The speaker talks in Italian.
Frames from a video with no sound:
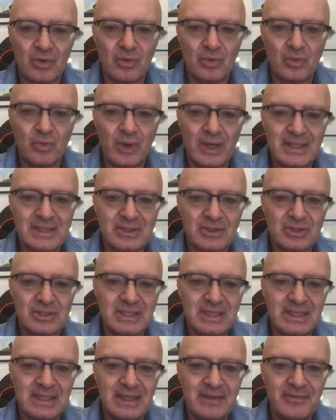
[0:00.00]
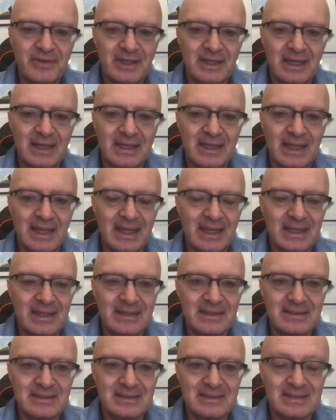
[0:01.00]
questo significa
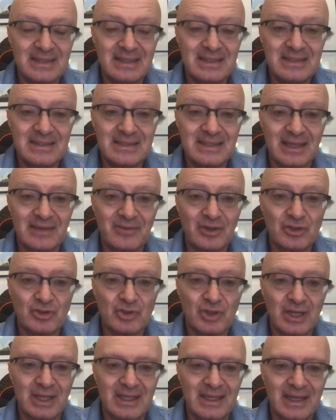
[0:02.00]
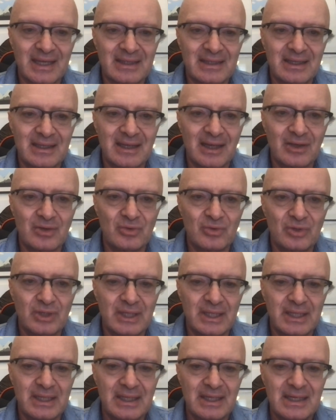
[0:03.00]
che se gli si rivolge una critica
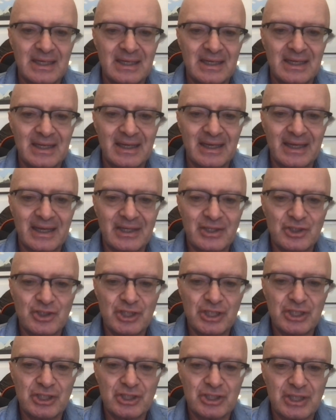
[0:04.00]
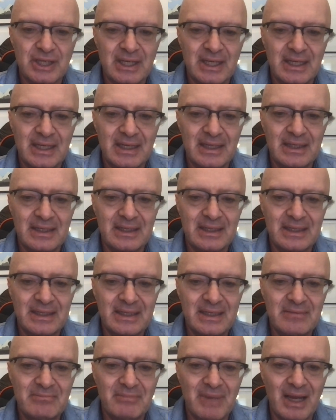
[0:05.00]
lui reagisce
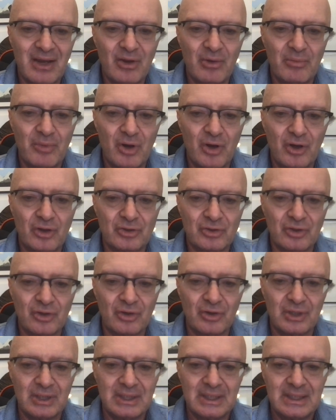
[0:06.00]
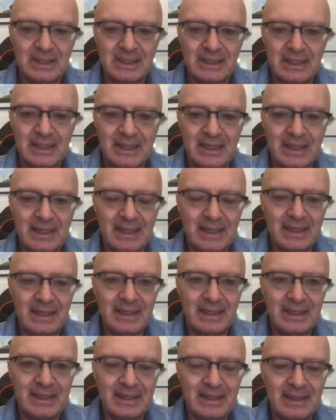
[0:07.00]
in malo modo,
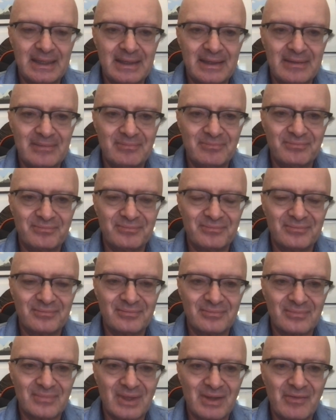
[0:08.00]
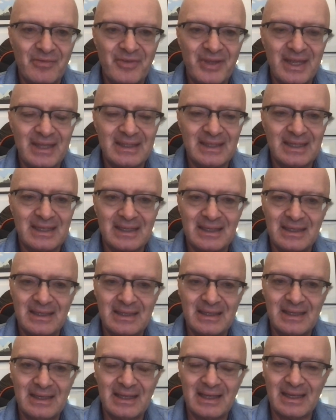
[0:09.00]
ehm, eh, vede
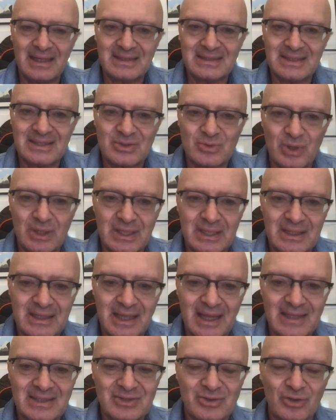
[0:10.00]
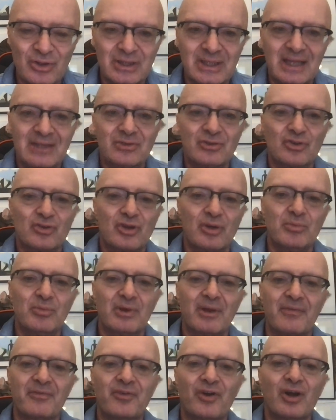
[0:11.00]
la sessualità soltanto come
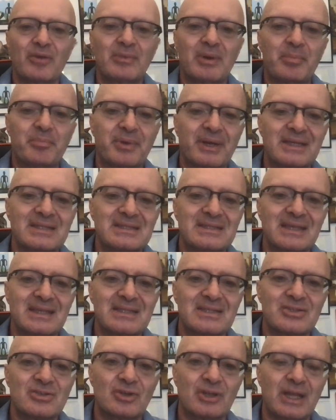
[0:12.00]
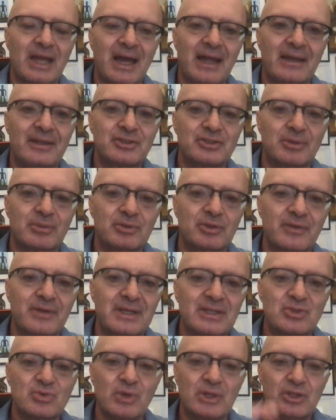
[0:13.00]
una forma prestazionale, diciamo, dove
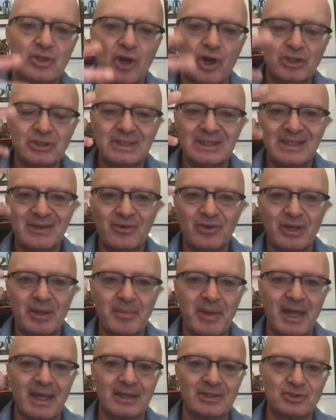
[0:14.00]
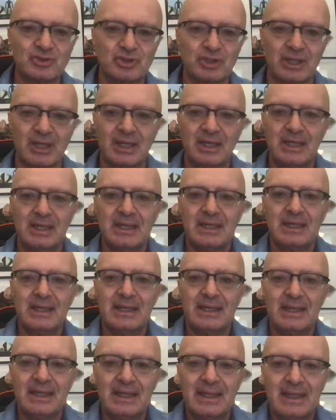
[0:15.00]
le sue doti devono emergere
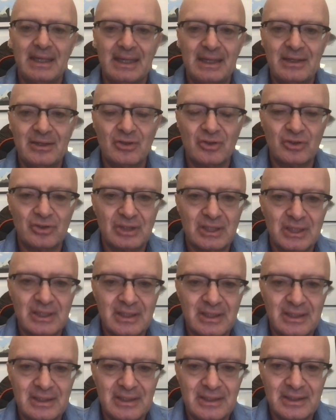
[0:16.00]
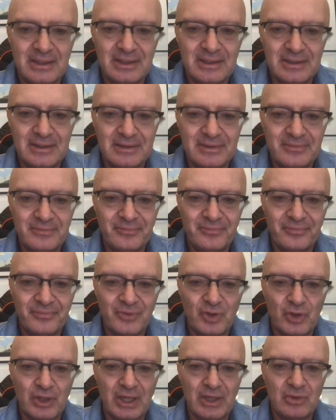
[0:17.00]
e non, eh,
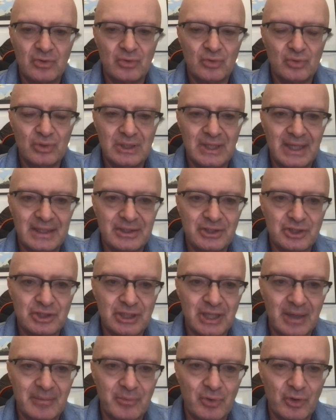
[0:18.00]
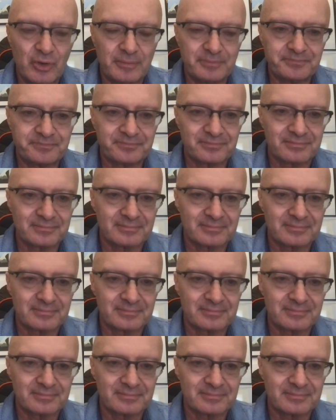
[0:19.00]
non ha nulla, diciamo,